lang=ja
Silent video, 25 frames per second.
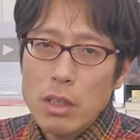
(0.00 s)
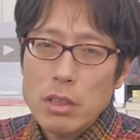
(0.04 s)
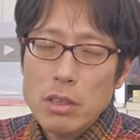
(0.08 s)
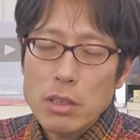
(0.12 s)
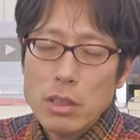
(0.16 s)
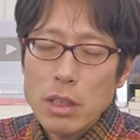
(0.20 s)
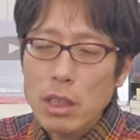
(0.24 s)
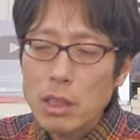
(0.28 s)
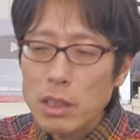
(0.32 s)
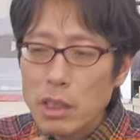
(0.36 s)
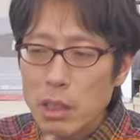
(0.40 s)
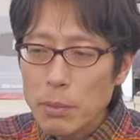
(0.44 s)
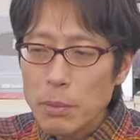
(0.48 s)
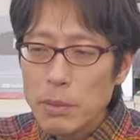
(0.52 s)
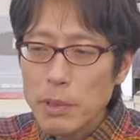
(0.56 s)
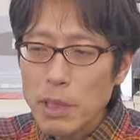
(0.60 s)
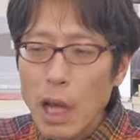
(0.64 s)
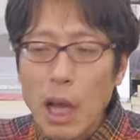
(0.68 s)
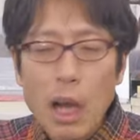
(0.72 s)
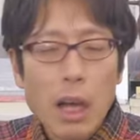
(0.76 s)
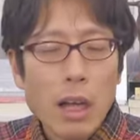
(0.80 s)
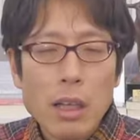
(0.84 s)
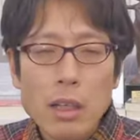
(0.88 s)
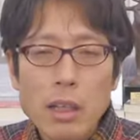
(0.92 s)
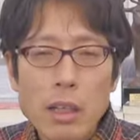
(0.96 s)
使ってみて「
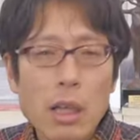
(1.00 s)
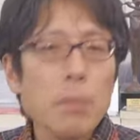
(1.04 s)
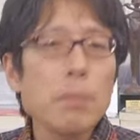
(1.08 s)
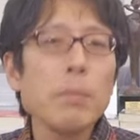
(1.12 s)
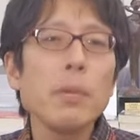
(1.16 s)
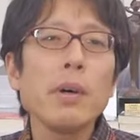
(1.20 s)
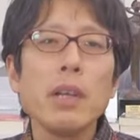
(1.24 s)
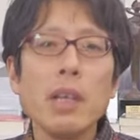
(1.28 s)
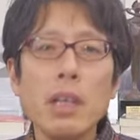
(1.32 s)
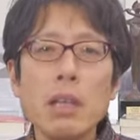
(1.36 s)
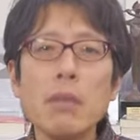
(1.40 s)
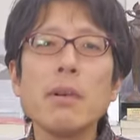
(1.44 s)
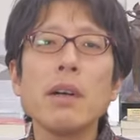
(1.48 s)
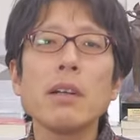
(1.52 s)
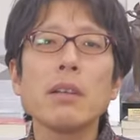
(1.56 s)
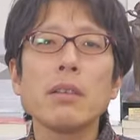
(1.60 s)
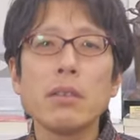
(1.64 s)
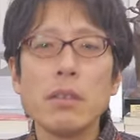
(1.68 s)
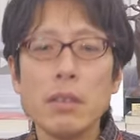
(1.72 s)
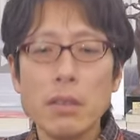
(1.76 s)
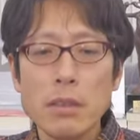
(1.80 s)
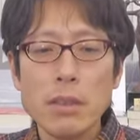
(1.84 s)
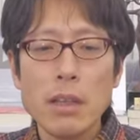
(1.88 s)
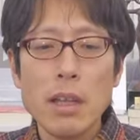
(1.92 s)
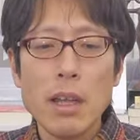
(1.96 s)
あやっぱいいわ」っ
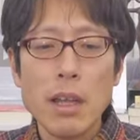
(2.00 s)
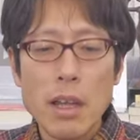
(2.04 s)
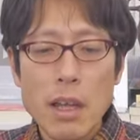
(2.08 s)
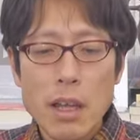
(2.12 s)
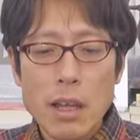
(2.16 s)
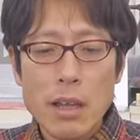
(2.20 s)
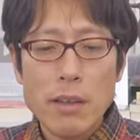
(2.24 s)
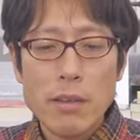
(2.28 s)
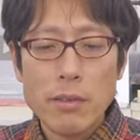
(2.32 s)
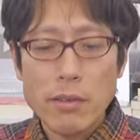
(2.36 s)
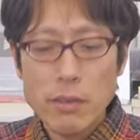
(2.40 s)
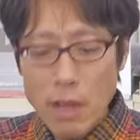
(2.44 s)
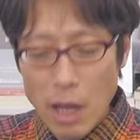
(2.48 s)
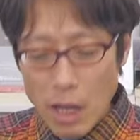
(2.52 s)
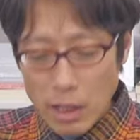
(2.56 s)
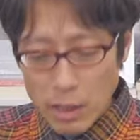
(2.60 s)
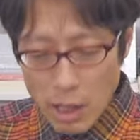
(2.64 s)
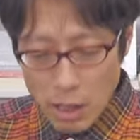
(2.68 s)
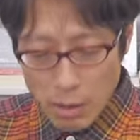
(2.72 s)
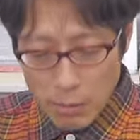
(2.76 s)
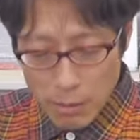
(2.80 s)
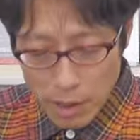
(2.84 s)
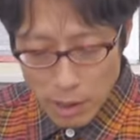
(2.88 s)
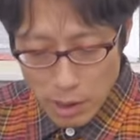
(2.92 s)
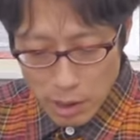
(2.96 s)
て言って
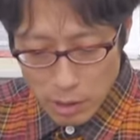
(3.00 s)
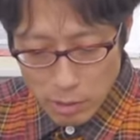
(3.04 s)
7